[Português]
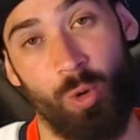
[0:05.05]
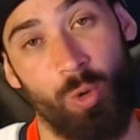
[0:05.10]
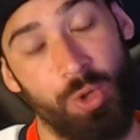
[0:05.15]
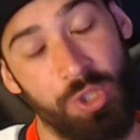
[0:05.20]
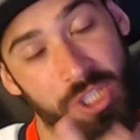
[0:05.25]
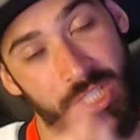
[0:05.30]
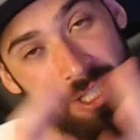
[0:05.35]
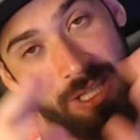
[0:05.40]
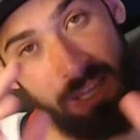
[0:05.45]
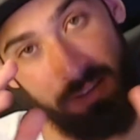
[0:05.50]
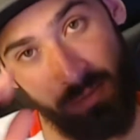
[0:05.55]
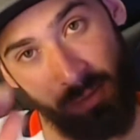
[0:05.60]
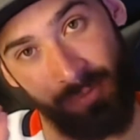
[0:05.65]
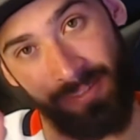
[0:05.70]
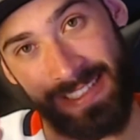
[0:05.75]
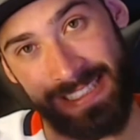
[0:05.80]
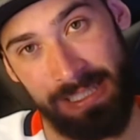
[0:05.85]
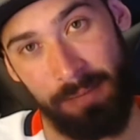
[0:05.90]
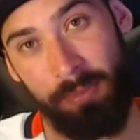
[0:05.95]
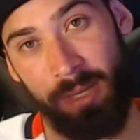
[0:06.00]
hoje teve um
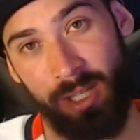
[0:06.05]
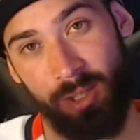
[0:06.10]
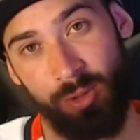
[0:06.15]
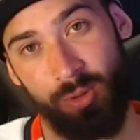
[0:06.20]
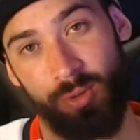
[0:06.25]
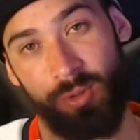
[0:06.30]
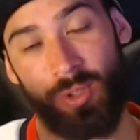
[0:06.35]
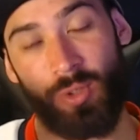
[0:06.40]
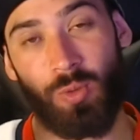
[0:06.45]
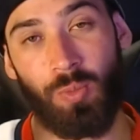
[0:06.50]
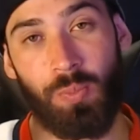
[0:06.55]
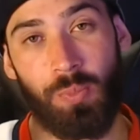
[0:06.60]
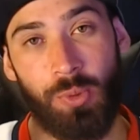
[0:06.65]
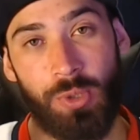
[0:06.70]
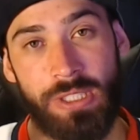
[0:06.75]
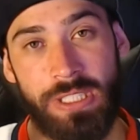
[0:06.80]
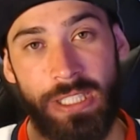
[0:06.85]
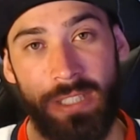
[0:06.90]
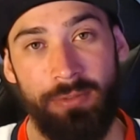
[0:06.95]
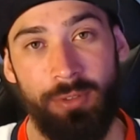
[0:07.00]
vazamento de um
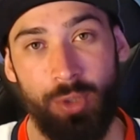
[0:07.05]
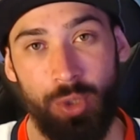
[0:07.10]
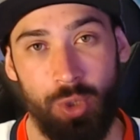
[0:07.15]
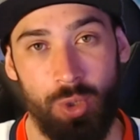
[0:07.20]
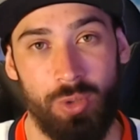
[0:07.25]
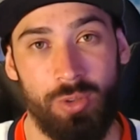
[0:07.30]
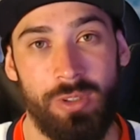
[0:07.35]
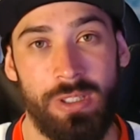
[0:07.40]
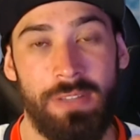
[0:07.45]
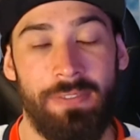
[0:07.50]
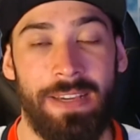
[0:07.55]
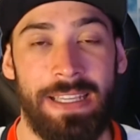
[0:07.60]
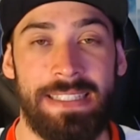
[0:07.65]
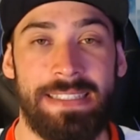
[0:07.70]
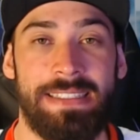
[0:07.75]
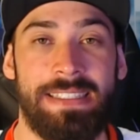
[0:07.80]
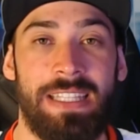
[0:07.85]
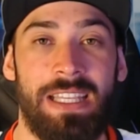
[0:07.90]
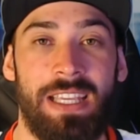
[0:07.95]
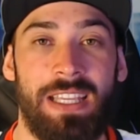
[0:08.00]
possível jogo que vai
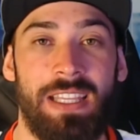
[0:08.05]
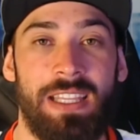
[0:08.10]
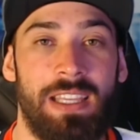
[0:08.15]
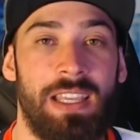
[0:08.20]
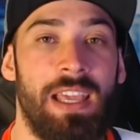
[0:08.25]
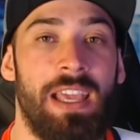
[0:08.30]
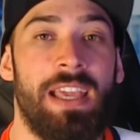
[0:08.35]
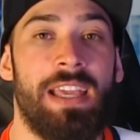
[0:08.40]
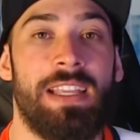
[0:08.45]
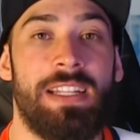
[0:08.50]
ser aí